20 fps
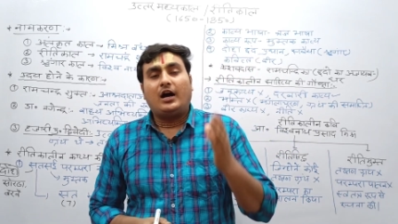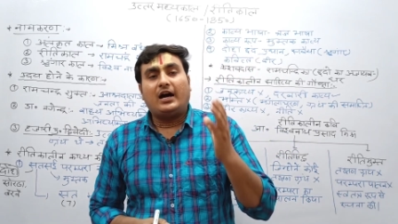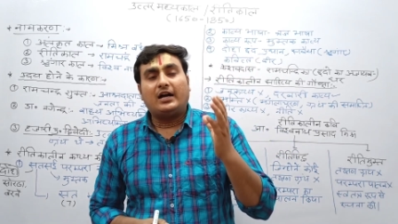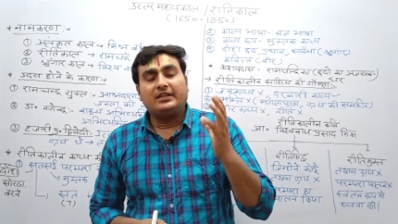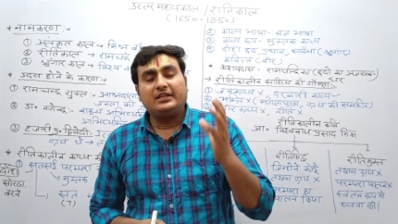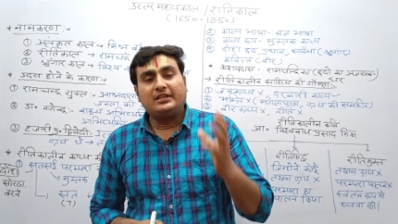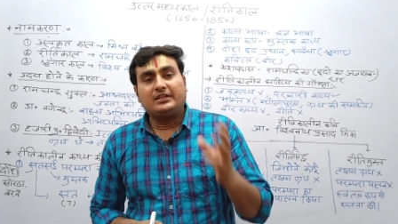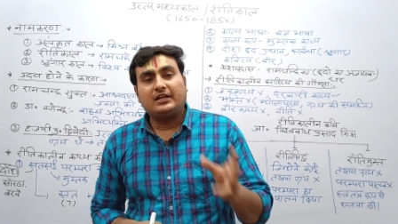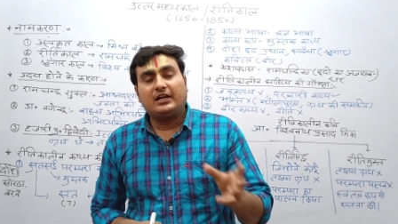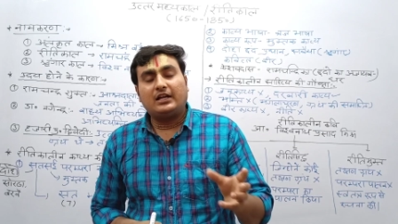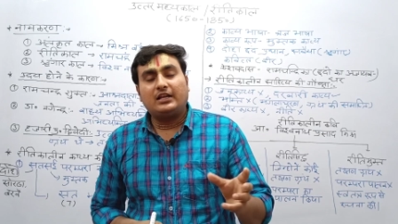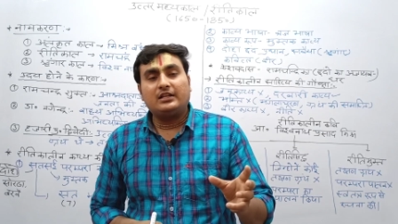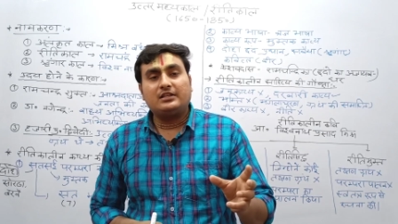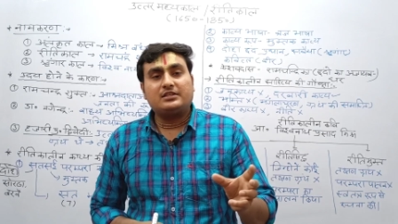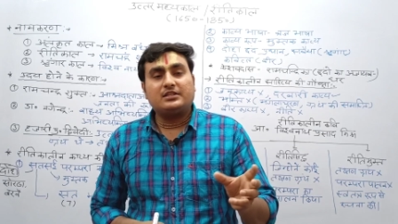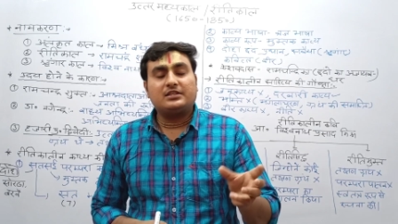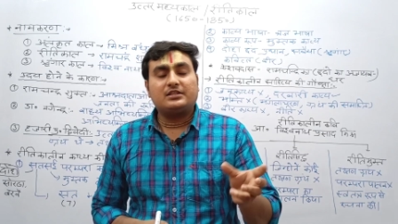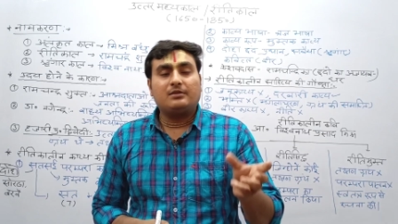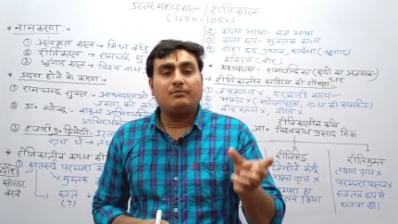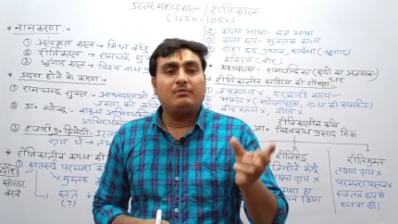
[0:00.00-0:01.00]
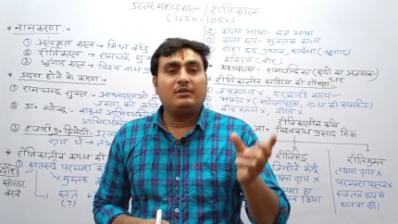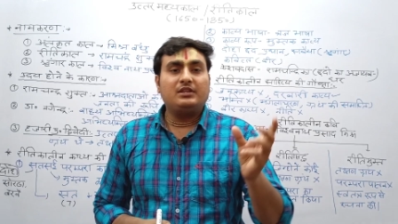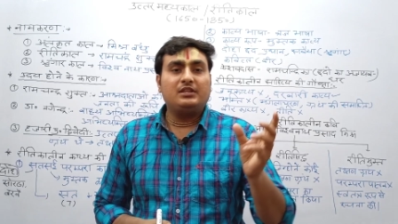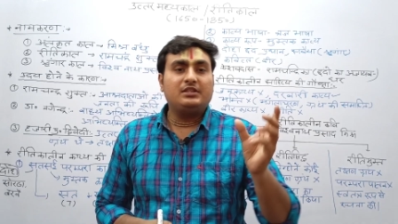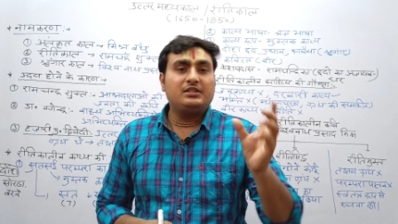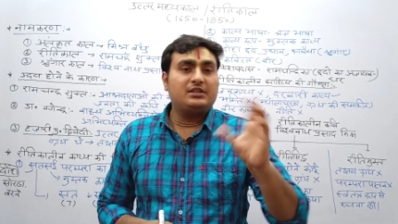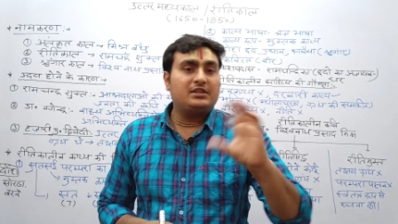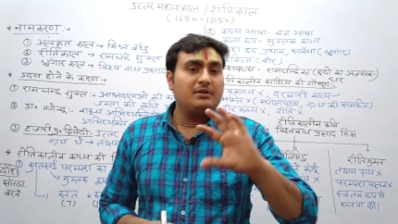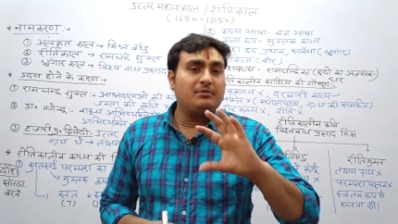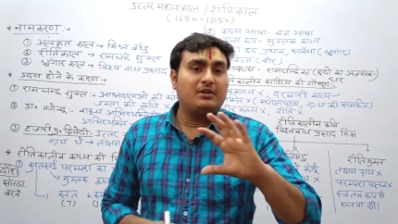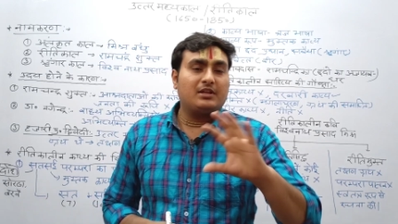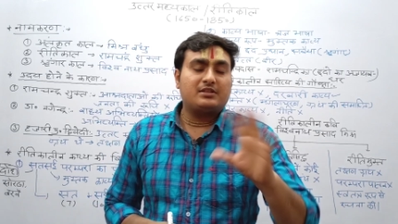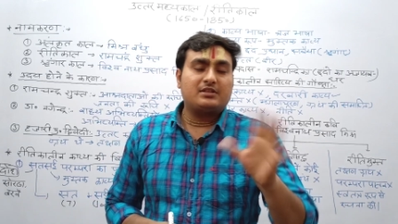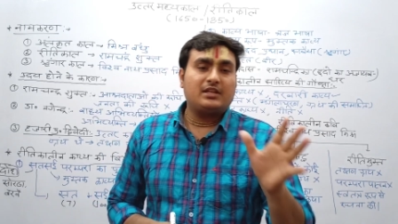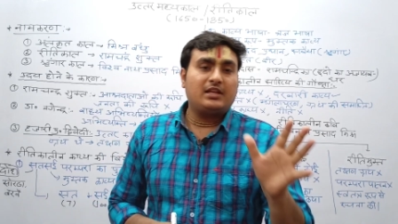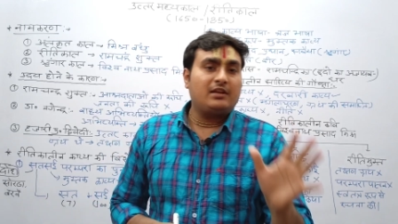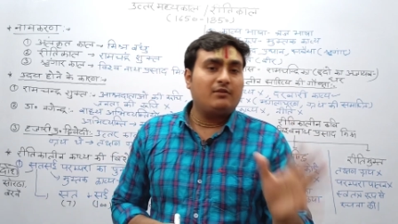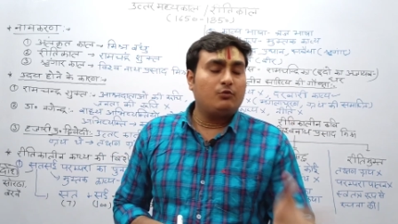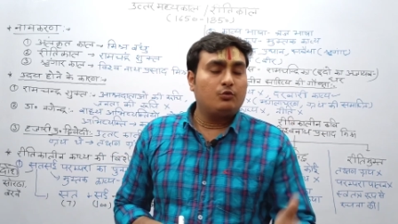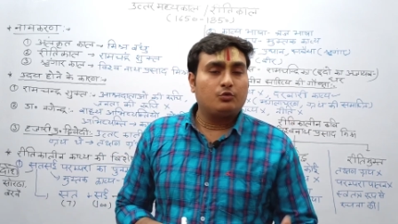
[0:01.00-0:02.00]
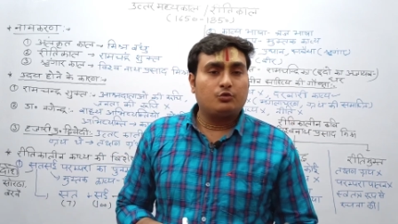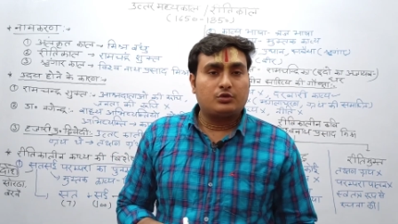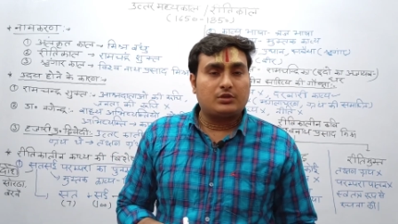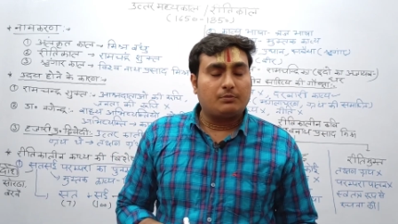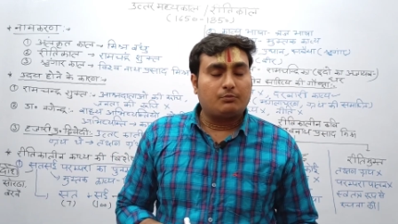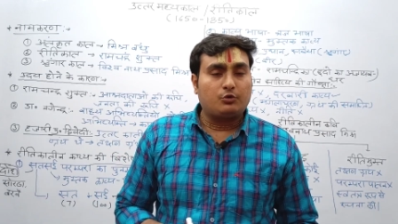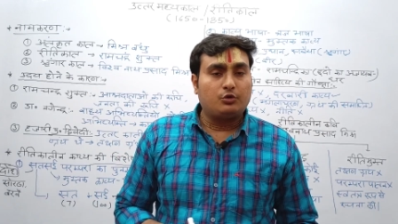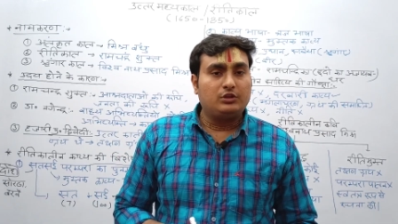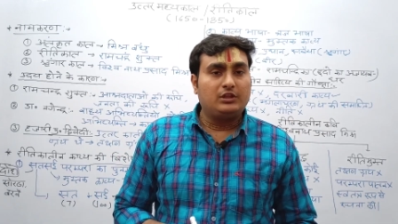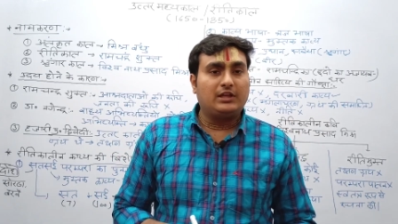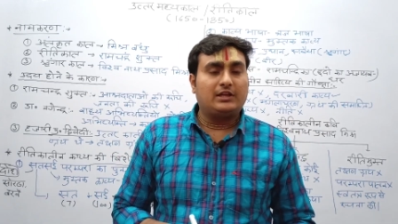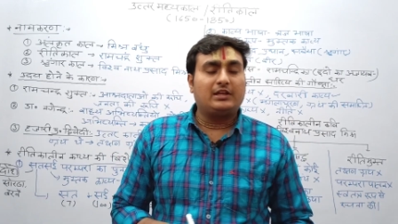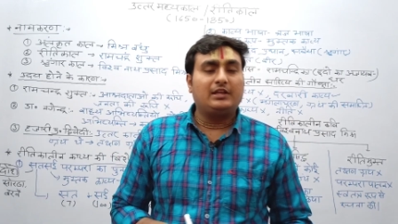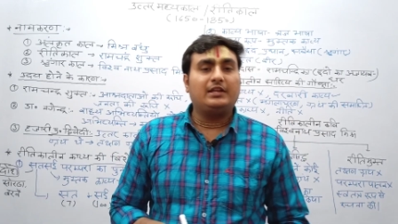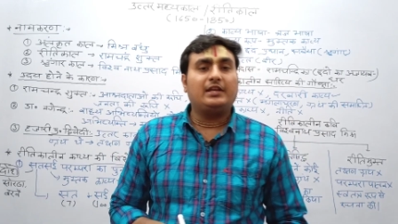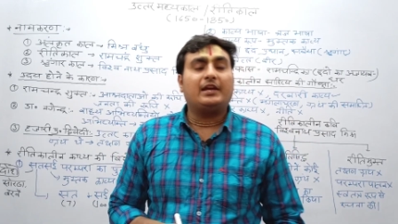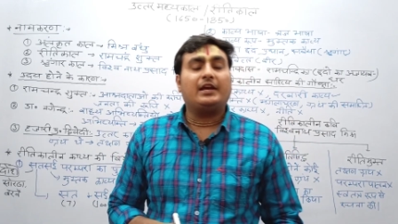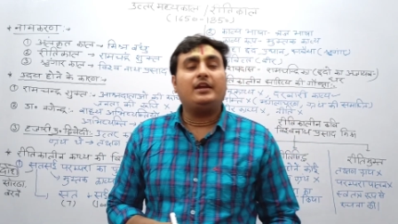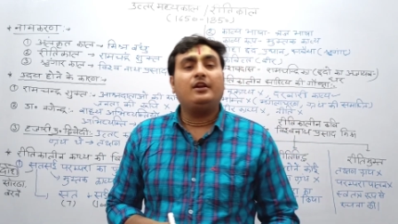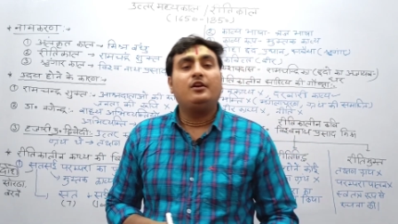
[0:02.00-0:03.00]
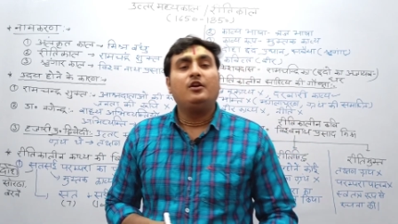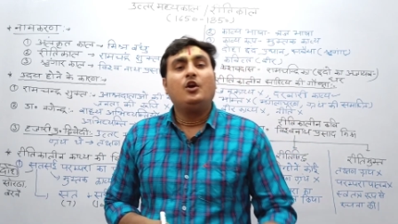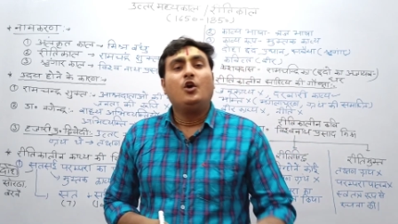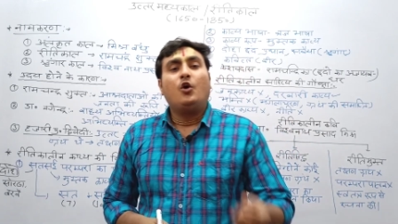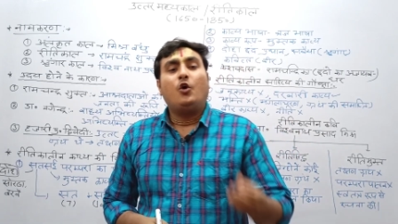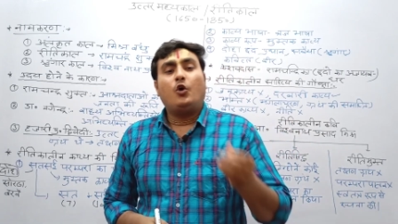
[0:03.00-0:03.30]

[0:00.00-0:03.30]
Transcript: आदिकाल से संबंधित जितनी भी रचनाएं उन सबको देख लिया है